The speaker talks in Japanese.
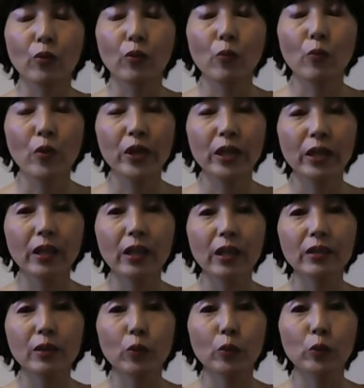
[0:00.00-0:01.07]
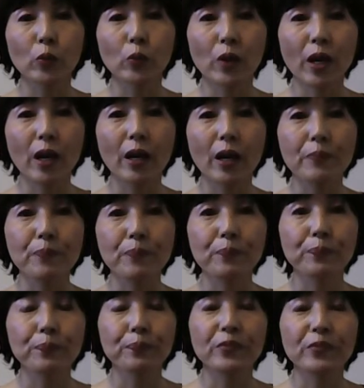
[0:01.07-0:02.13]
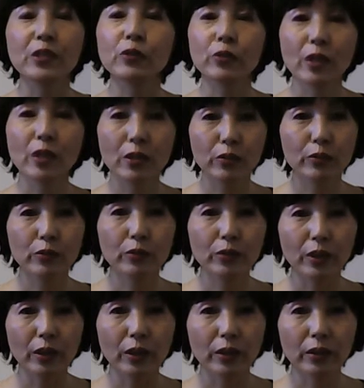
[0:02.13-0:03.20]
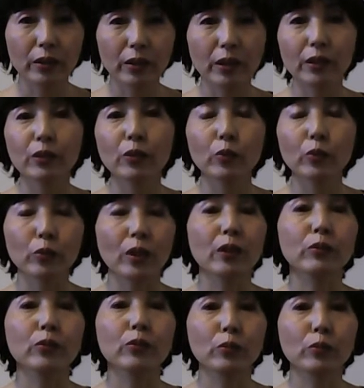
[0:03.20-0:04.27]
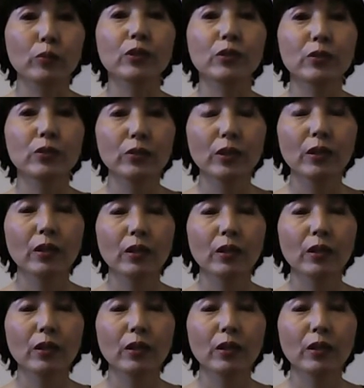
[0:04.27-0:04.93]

思い描いたことが実現するって聞かれたことあると思うんですよね。